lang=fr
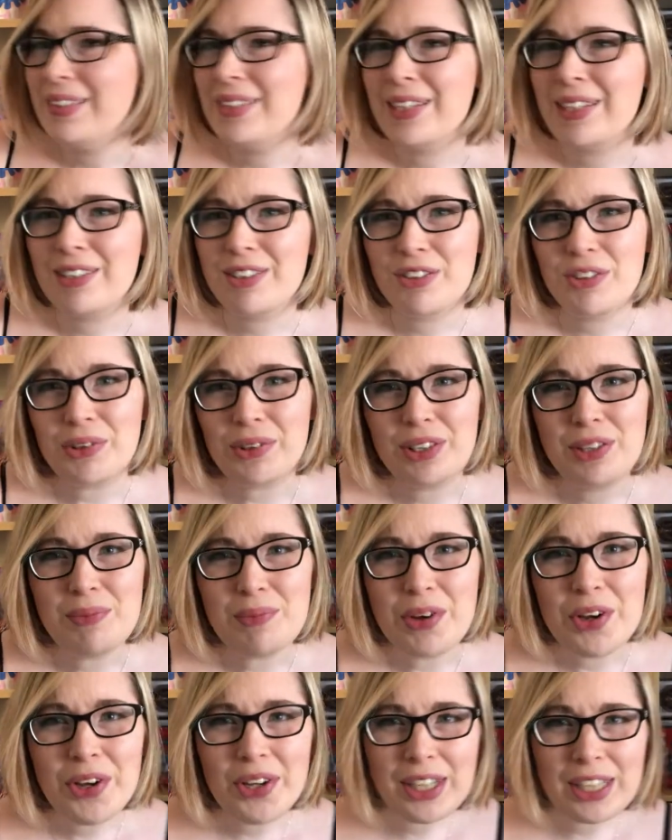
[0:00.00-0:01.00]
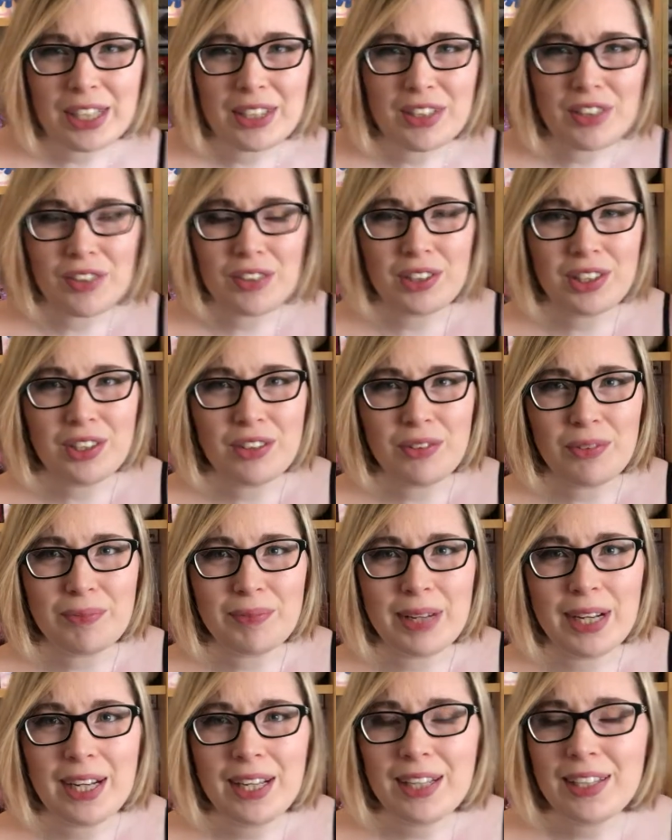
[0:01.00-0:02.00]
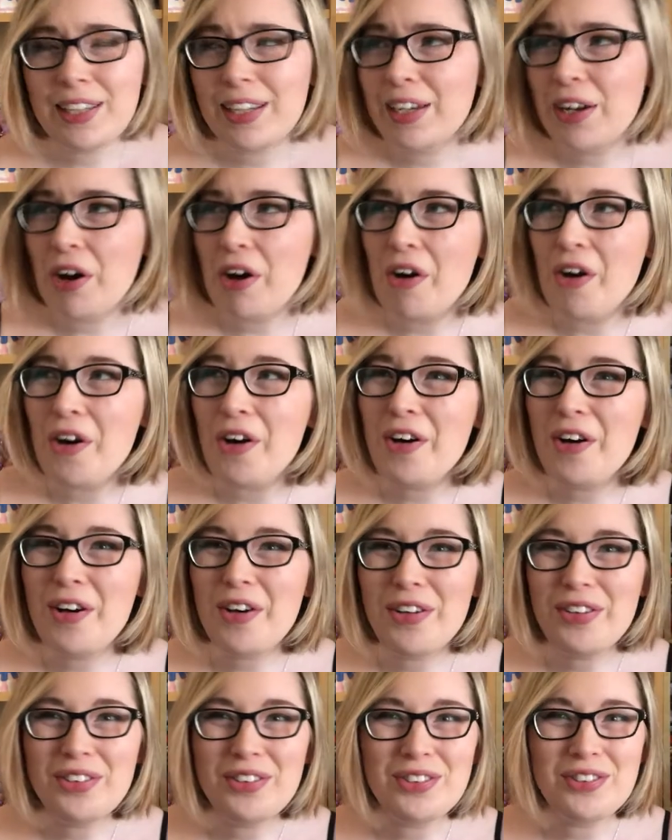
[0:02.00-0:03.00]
Il y a des gens qui meurent, il y a des gens qui tombent malades, et oh,